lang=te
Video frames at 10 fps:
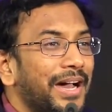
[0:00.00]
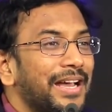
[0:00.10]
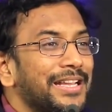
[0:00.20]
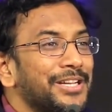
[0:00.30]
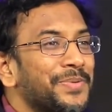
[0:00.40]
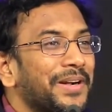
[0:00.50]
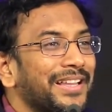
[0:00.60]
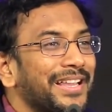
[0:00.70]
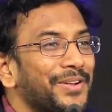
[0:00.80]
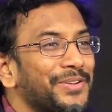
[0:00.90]
ఆ ఇన్స్పెక్టర్
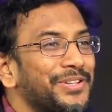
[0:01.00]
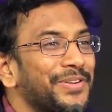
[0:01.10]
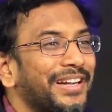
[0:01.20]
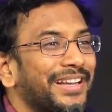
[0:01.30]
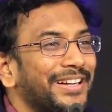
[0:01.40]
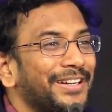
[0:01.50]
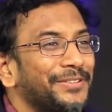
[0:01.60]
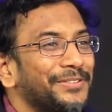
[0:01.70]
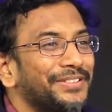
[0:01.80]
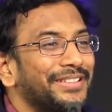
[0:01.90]
దగ్గరికి వచ్చేవారట వాళ్ళు
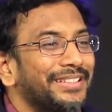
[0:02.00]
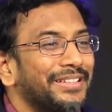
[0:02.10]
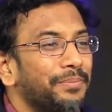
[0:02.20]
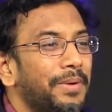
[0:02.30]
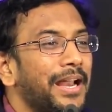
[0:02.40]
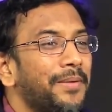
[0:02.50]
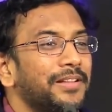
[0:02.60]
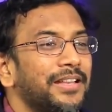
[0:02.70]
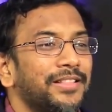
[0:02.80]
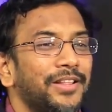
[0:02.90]

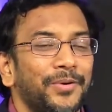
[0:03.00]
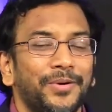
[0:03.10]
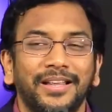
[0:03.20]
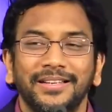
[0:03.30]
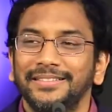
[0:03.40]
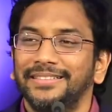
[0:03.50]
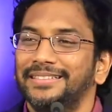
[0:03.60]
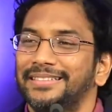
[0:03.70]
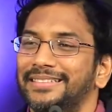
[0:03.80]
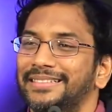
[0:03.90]
భార్యాభర్తలు ఇద్దరు కూడా
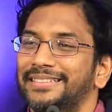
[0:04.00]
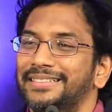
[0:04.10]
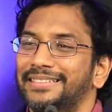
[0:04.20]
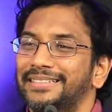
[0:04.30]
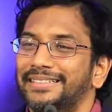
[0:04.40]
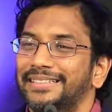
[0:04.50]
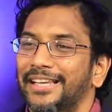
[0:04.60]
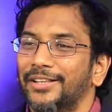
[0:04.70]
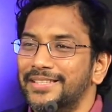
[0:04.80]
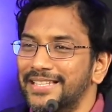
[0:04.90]

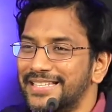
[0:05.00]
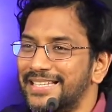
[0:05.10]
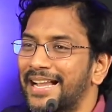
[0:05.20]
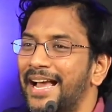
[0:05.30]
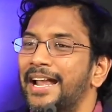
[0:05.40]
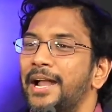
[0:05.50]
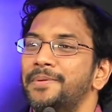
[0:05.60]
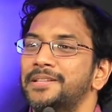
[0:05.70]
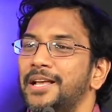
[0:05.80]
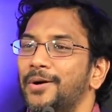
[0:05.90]
ఏదో చిన్న సంఘాన్ని
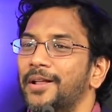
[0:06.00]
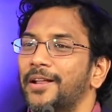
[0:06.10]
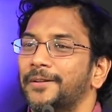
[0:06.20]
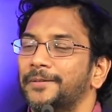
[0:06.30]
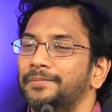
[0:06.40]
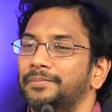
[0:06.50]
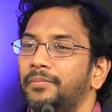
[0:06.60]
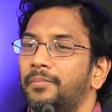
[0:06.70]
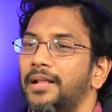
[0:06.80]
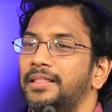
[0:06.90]
నడిపిస్తూ ఉన్నారు
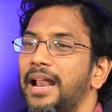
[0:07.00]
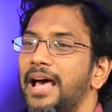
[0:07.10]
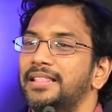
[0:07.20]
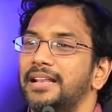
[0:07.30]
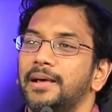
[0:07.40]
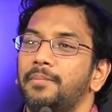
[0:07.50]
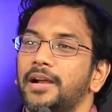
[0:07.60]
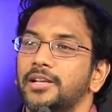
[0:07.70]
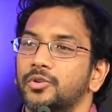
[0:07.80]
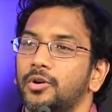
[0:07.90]
ప్రతి రాత్రి
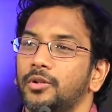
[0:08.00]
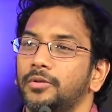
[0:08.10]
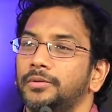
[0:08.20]
దెబ్బలాడేసుకోవడం